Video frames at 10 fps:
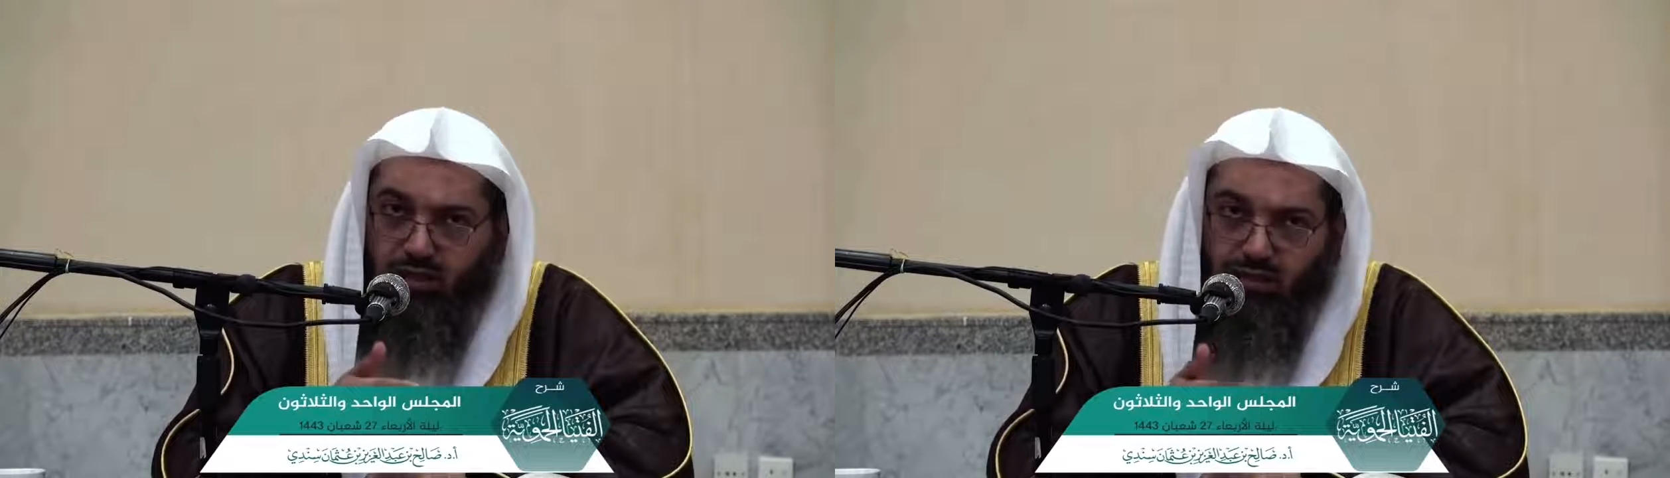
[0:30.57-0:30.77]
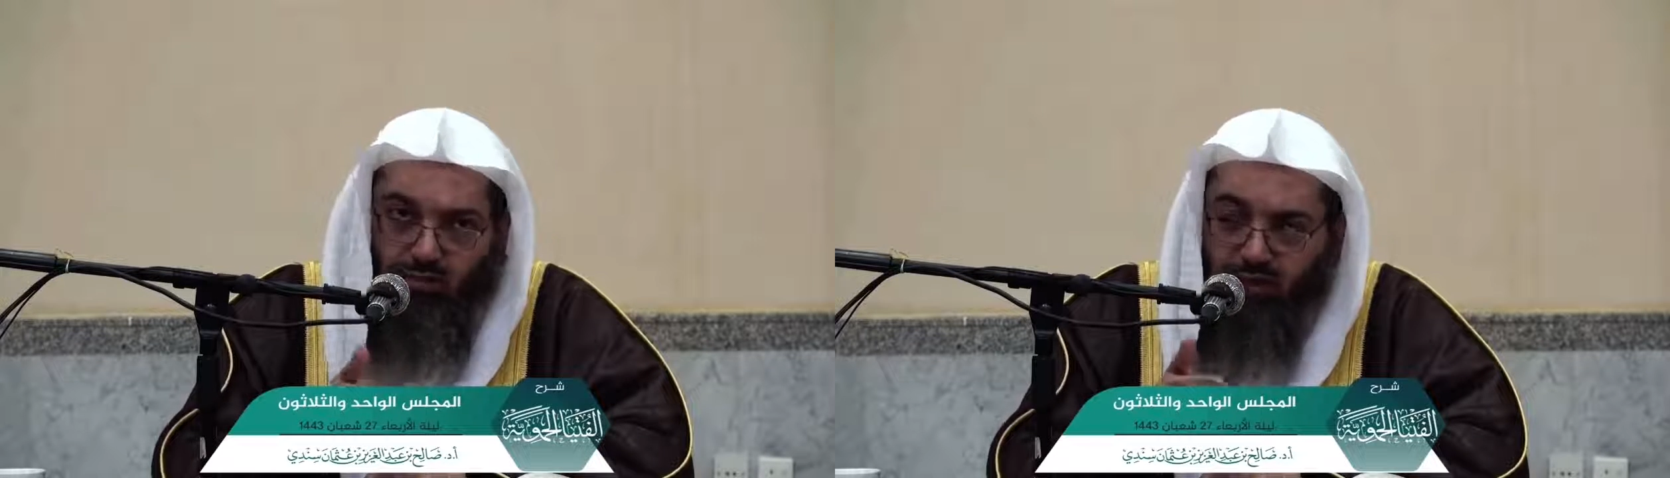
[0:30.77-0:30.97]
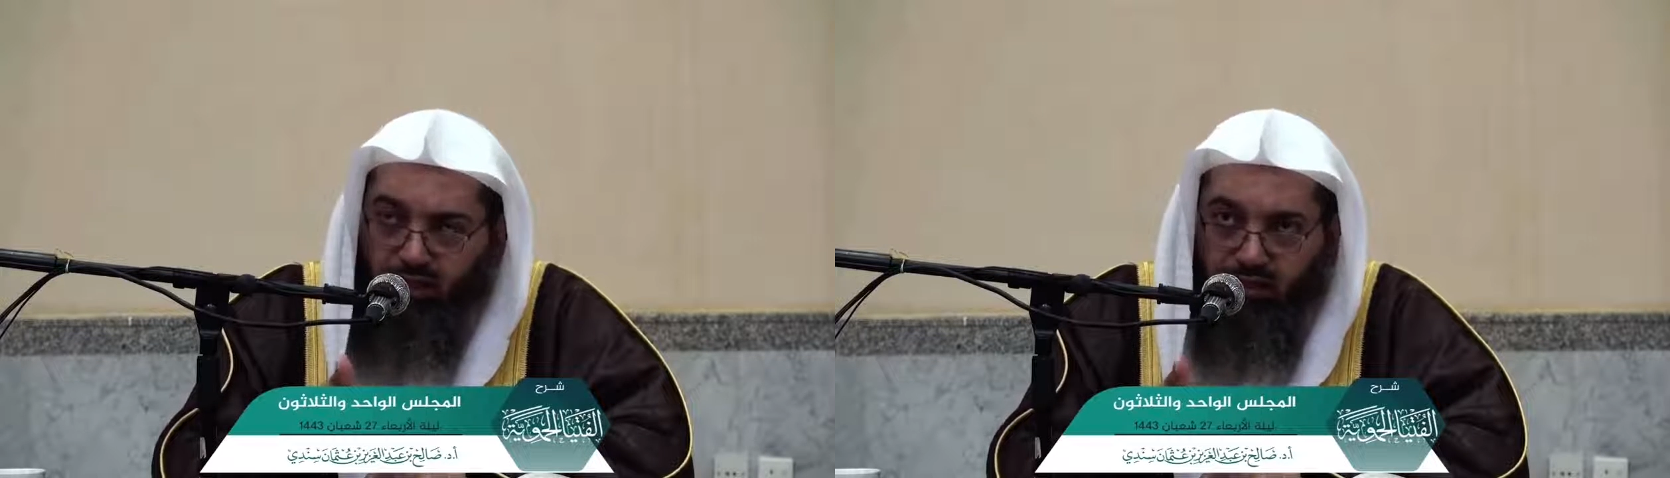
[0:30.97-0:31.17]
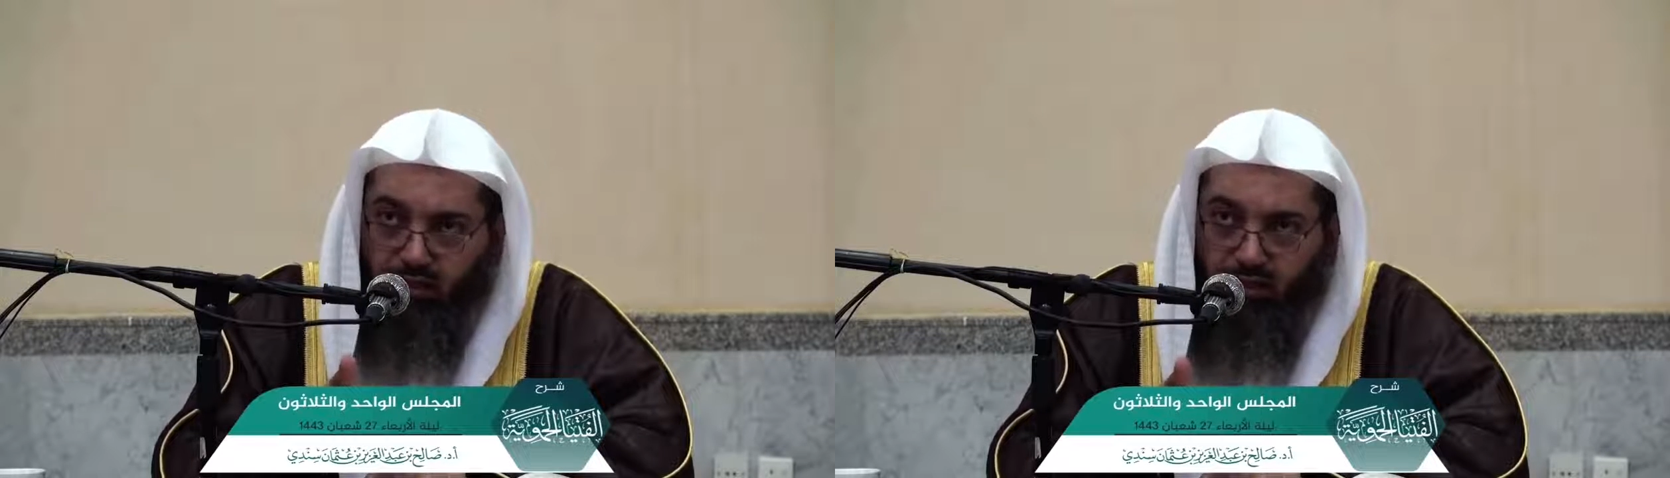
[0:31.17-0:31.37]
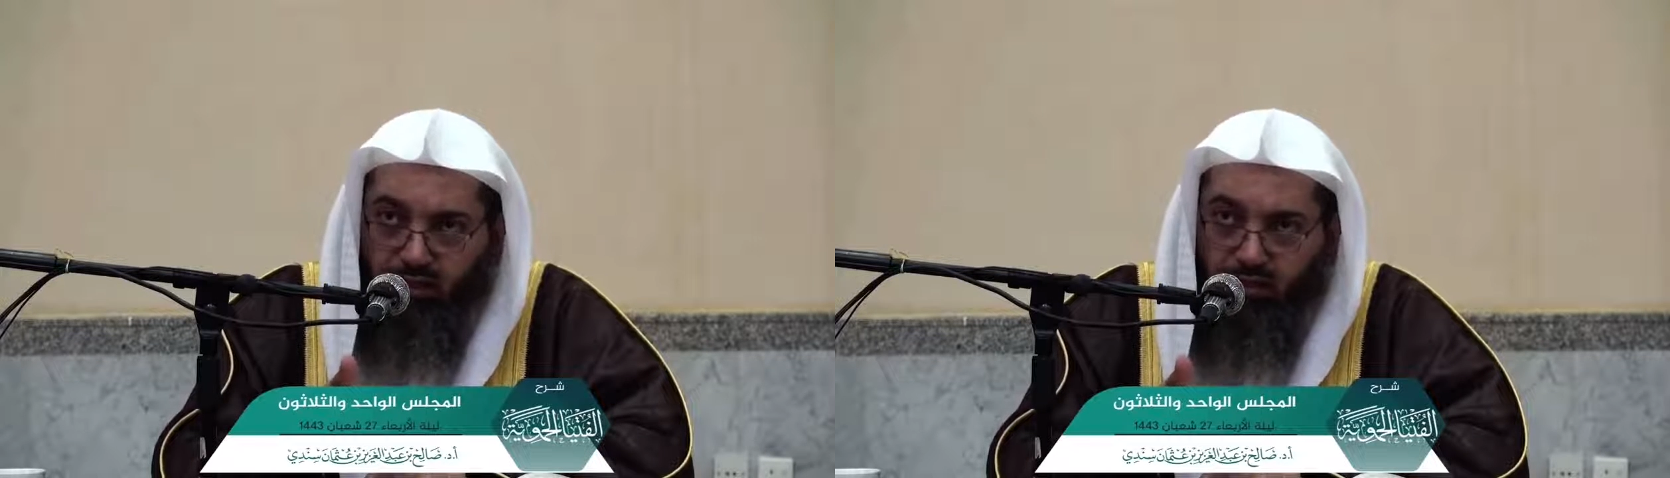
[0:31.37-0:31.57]
وهو ليس
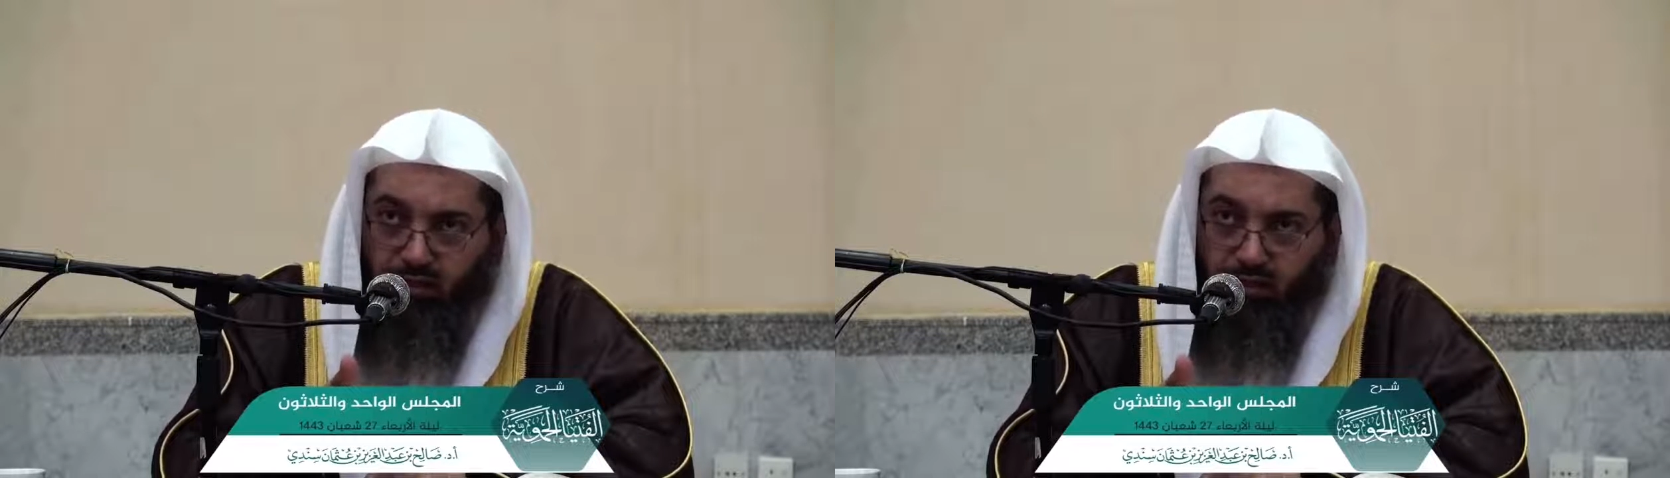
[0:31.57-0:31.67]
متأهلا